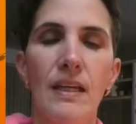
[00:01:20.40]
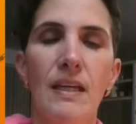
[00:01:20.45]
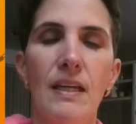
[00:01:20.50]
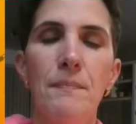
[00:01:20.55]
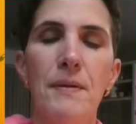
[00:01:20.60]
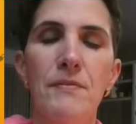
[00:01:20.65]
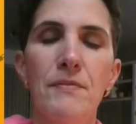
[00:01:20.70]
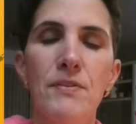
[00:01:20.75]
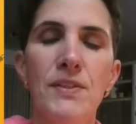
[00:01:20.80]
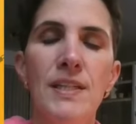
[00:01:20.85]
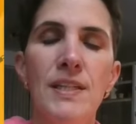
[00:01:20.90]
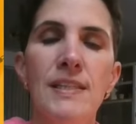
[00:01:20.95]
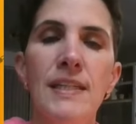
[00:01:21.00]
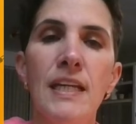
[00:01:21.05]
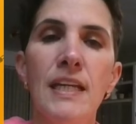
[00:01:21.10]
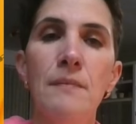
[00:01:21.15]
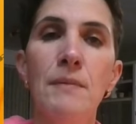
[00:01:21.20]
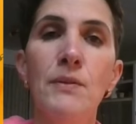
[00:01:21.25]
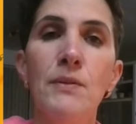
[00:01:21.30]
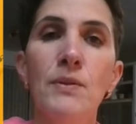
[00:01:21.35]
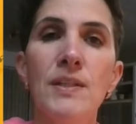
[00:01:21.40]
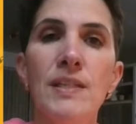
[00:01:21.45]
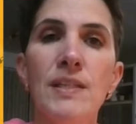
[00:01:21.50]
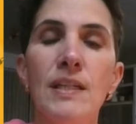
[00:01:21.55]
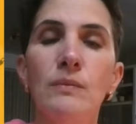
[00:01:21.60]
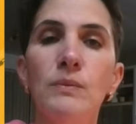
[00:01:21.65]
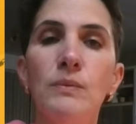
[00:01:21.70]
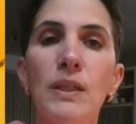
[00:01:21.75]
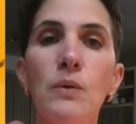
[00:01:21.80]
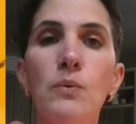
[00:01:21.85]
Para vocês terem uma
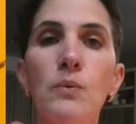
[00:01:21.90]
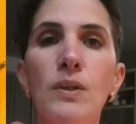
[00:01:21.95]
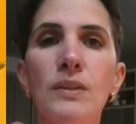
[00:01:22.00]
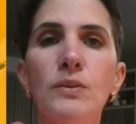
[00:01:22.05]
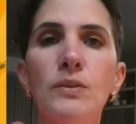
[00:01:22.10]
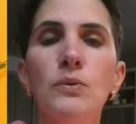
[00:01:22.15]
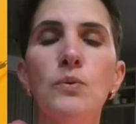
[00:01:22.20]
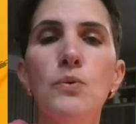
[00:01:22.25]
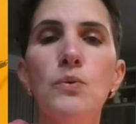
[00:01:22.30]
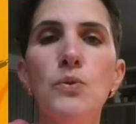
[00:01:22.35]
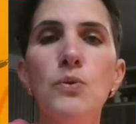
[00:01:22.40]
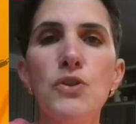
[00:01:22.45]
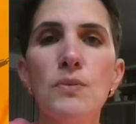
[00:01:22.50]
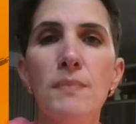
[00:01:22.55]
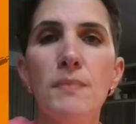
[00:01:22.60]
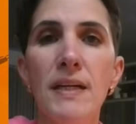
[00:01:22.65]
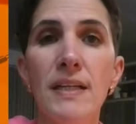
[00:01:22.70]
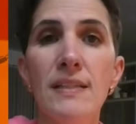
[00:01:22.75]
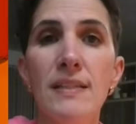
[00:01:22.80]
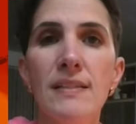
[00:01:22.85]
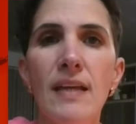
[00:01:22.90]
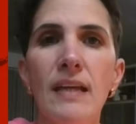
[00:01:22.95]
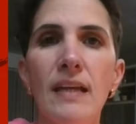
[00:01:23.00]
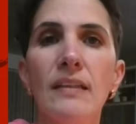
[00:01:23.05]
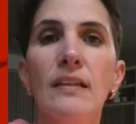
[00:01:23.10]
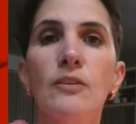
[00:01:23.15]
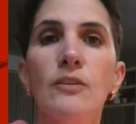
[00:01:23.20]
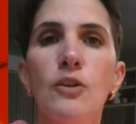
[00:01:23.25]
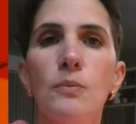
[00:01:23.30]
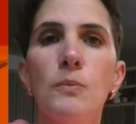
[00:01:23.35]
noção de quanto custa uma
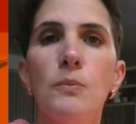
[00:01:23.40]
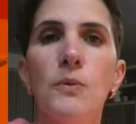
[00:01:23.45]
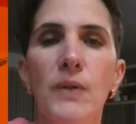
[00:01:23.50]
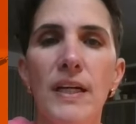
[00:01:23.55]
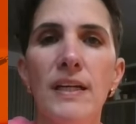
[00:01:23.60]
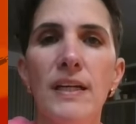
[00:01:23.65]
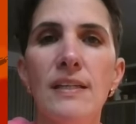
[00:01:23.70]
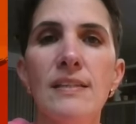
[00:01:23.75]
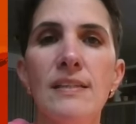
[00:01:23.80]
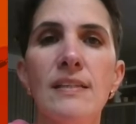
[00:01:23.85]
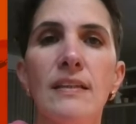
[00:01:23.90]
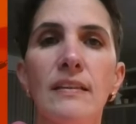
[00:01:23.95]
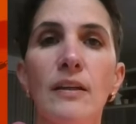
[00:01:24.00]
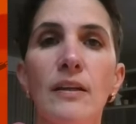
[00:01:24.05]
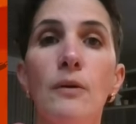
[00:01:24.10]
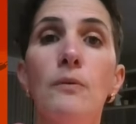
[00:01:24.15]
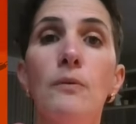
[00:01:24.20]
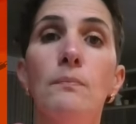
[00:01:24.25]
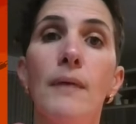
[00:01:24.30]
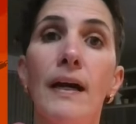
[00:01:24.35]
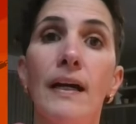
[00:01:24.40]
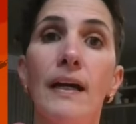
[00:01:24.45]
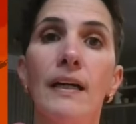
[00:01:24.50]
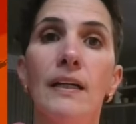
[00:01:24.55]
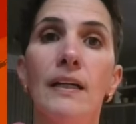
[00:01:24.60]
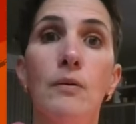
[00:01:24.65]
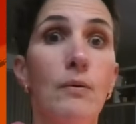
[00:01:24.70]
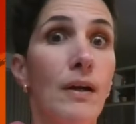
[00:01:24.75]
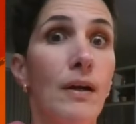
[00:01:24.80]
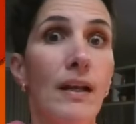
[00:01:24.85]
receita como essa, né, um
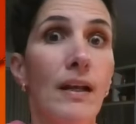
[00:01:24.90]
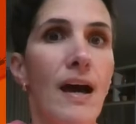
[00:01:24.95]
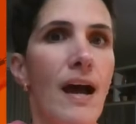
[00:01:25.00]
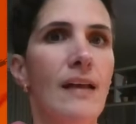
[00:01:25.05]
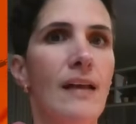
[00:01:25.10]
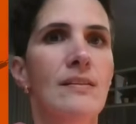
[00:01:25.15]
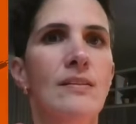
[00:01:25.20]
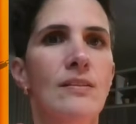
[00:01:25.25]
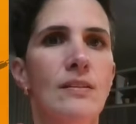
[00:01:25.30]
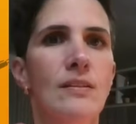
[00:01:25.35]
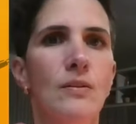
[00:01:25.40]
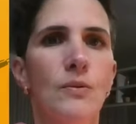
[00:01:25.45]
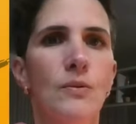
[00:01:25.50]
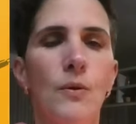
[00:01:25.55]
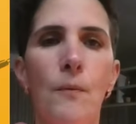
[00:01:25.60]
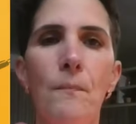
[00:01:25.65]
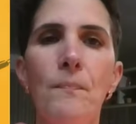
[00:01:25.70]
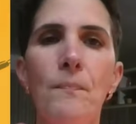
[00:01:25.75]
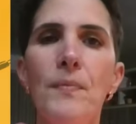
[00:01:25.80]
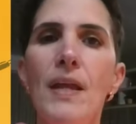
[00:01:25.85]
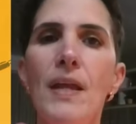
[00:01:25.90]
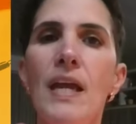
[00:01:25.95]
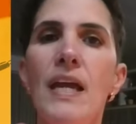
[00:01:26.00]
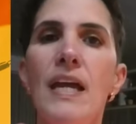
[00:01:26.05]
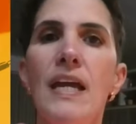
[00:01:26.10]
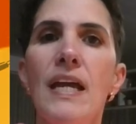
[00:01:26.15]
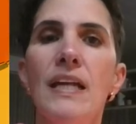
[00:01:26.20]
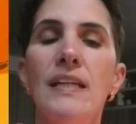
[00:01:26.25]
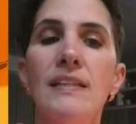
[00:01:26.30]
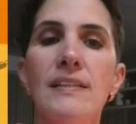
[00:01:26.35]
macarrão clássico,
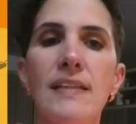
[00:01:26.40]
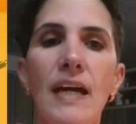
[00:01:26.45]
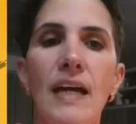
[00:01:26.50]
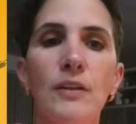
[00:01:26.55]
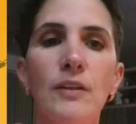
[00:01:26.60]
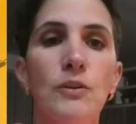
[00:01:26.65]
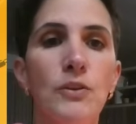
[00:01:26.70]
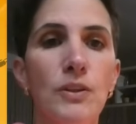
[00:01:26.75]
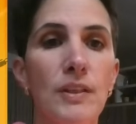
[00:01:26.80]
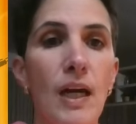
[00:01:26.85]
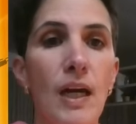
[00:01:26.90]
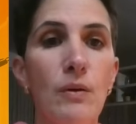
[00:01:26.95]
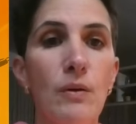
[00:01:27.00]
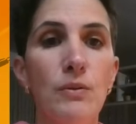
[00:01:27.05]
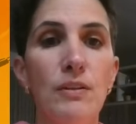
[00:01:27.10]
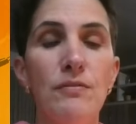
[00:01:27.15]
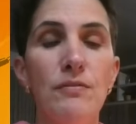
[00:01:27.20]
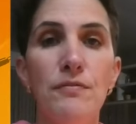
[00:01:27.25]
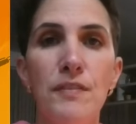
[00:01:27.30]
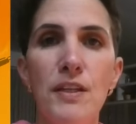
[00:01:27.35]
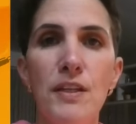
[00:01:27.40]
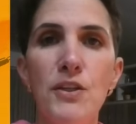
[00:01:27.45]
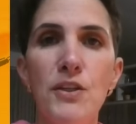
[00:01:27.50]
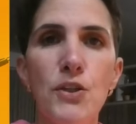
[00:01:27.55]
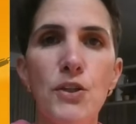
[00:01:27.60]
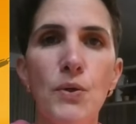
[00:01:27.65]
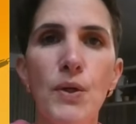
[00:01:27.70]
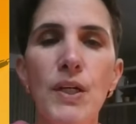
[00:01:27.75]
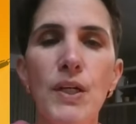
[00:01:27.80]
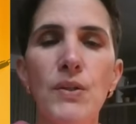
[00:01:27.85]
ele sai no total de R$
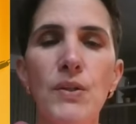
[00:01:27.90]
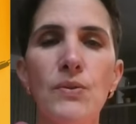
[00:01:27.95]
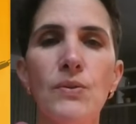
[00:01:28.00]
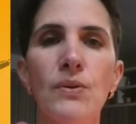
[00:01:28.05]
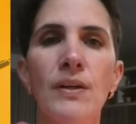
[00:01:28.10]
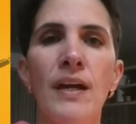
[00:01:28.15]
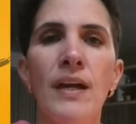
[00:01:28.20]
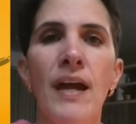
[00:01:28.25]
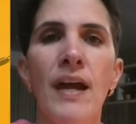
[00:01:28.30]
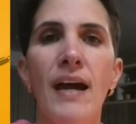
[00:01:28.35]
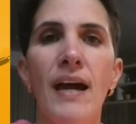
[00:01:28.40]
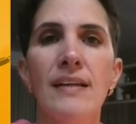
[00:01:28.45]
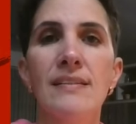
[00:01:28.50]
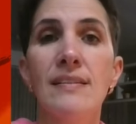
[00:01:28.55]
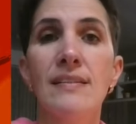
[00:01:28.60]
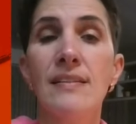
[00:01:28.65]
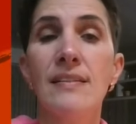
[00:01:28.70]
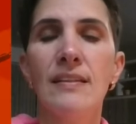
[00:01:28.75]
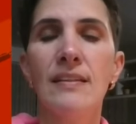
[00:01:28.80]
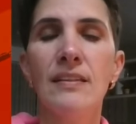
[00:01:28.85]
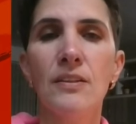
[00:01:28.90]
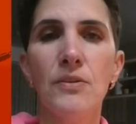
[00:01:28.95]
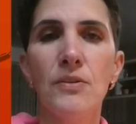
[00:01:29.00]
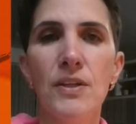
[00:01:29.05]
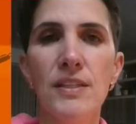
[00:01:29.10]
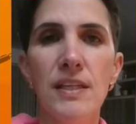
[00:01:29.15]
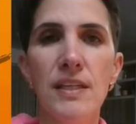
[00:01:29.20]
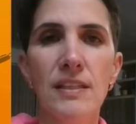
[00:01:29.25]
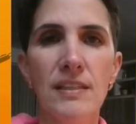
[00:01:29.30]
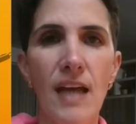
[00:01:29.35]

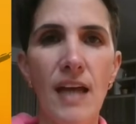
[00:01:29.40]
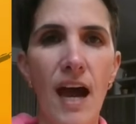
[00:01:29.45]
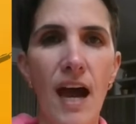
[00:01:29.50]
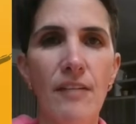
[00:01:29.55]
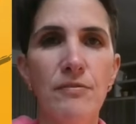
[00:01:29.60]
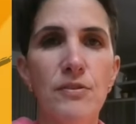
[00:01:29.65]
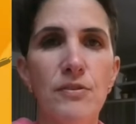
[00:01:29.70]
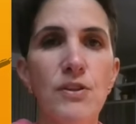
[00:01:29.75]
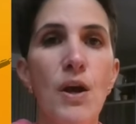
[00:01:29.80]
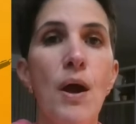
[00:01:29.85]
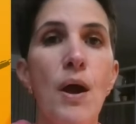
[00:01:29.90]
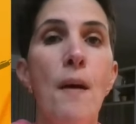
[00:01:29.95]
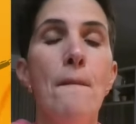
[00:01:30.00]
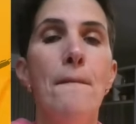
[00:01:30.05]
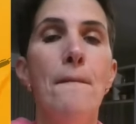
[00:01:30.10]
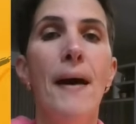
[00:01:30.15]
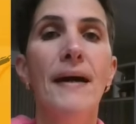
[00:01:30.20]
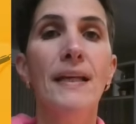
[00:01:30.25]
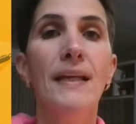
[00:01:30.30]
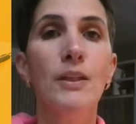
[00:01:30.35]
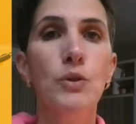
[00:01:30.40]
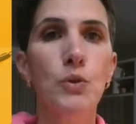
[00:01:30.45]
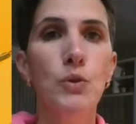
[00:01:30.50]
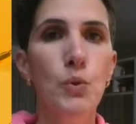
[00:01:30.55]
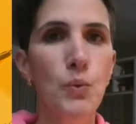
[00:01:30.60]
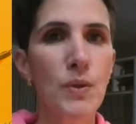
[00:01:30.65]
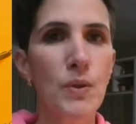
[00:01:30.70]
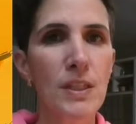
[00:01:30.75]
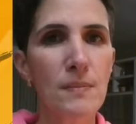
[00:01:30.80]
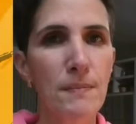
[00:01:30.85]
28,72 para
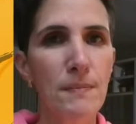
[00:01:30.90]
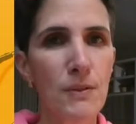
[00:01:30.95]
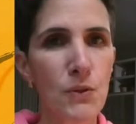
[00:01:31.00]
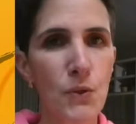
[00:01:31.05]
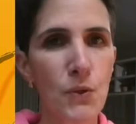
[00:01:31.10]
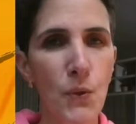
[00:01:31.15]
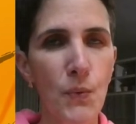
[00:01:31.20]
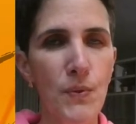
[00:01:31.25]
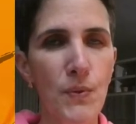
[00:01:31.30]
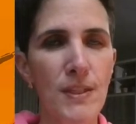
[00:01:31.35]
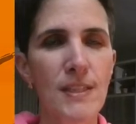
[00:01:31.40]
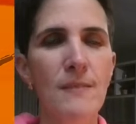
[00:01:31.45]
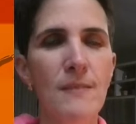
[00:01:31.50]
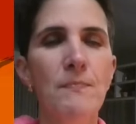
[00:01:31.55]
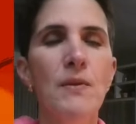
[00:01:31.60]
duas pessoas.